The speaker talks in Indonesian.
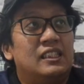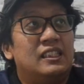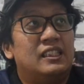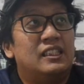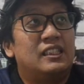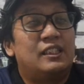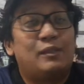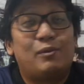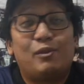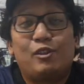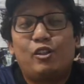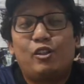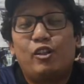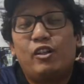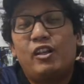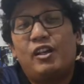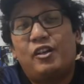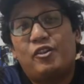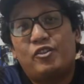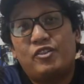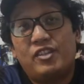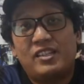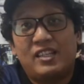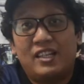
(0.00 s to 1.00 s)
Sebetulnya
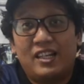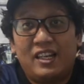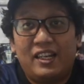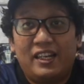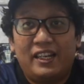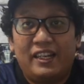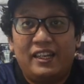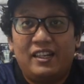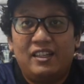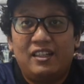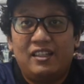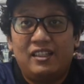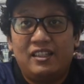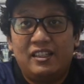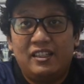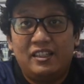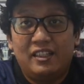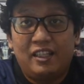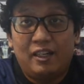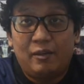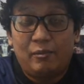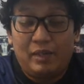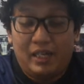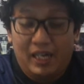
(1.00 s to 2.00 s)
harusnya seneng ya,
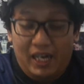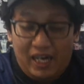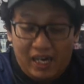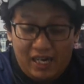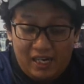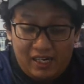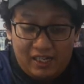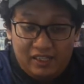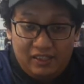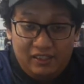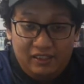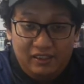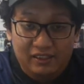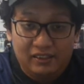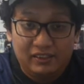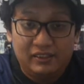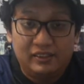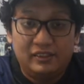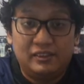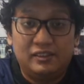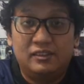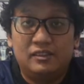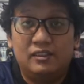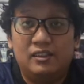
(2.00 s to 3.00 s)
Inter menang,
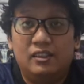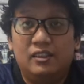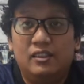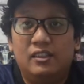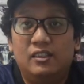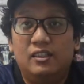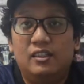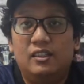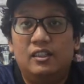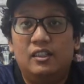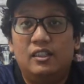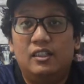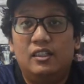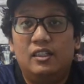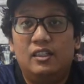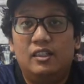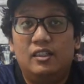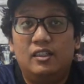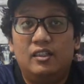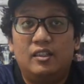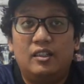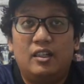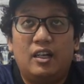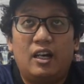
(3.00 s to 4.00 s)

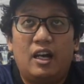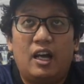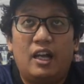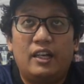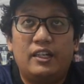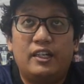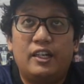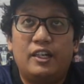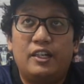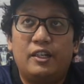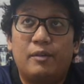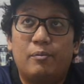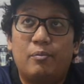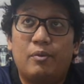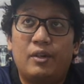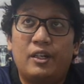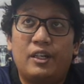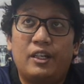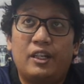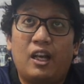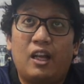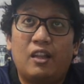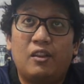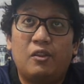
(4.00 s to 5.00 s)
uh, ada di
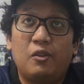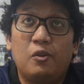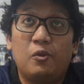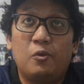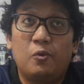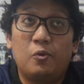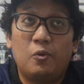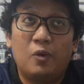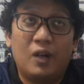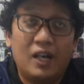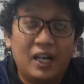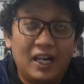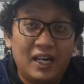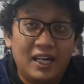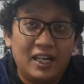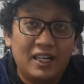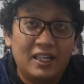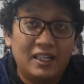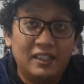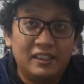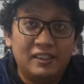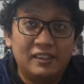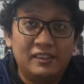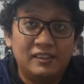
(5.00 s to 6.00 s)
peringkat
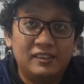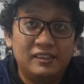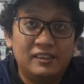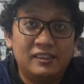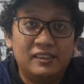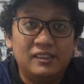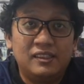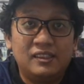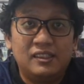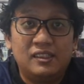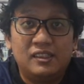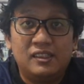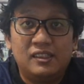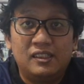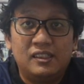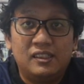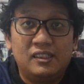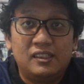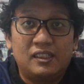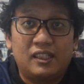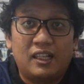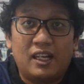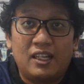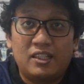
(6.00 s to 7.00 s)

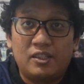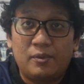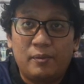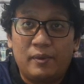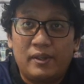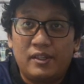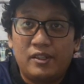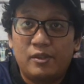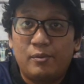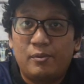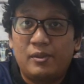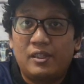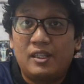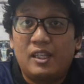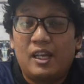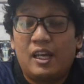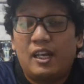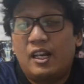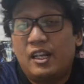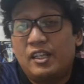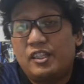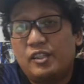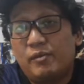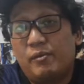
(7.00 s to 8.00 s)
2 klasemen
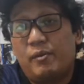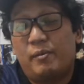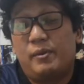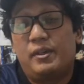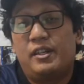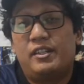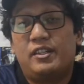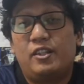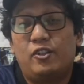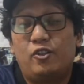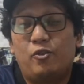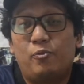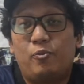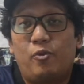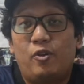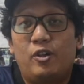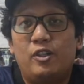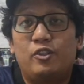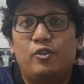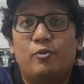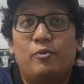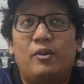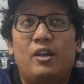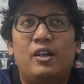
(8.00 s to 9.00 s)
sementara cuma beda satu
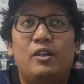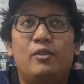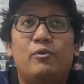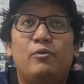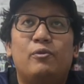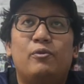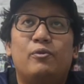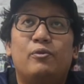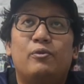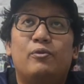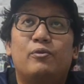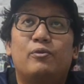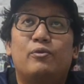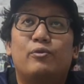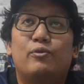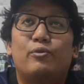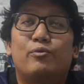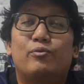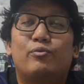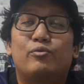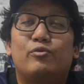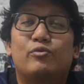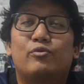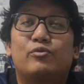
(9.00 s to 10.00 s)
poin, cuma aduh,
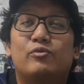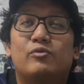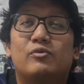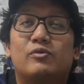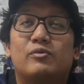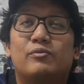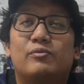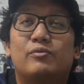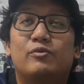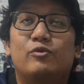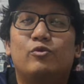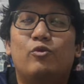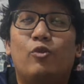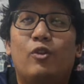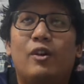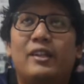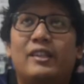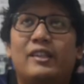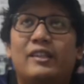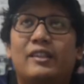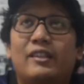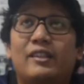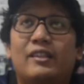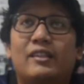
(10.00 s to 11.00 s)
gue
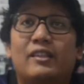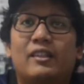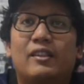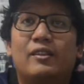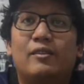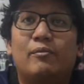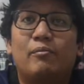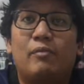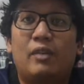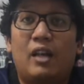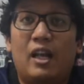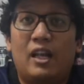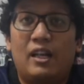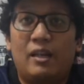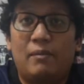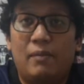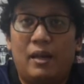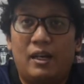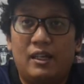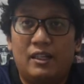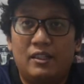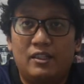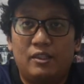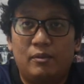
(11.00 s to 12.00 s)
berharap
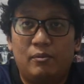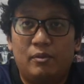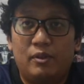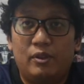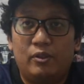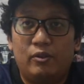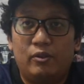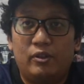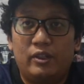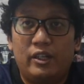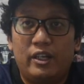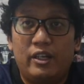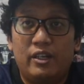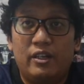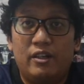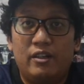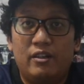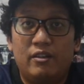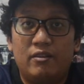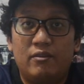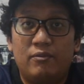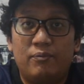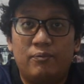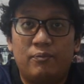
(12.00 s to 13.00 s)
banget
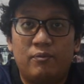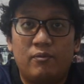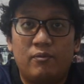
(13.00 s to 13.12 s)
sebetulnya